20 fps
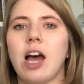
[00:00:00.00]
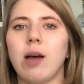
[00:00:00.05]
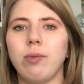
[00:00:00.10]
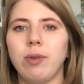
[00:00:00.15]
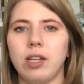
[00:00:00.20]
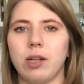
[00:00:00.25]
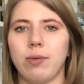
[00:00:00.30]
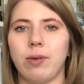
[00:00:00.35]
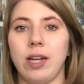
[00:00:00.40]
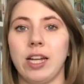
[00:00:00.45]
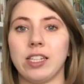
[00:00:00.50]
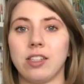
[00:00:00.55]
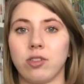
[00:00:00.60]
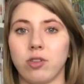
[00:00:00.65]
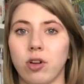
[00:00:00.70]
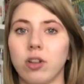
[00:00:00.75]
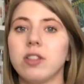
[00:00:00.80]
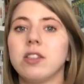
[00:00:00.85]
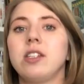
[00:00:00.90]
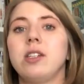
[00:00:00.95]
habe ihn aber jetzt
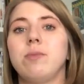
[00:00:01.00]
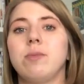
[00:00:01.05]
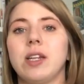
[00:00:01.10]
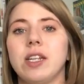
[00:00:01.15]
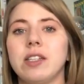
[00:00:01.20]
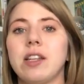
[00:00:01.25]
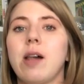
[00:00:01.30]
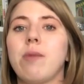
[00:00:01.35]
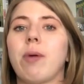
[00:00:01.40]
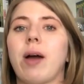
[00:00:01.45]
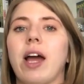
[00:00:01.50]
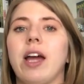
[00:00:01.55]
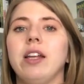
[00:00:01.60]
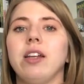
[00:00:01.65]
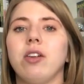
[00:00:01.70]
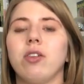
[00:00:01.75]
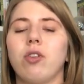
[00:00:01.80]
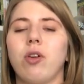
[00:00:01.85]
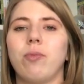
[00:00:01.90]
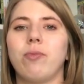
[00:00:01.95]
trotzdem deshalb
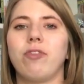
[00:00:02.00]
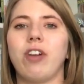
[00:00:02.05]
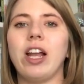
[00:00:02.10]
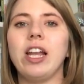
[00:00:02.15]
reingenommen,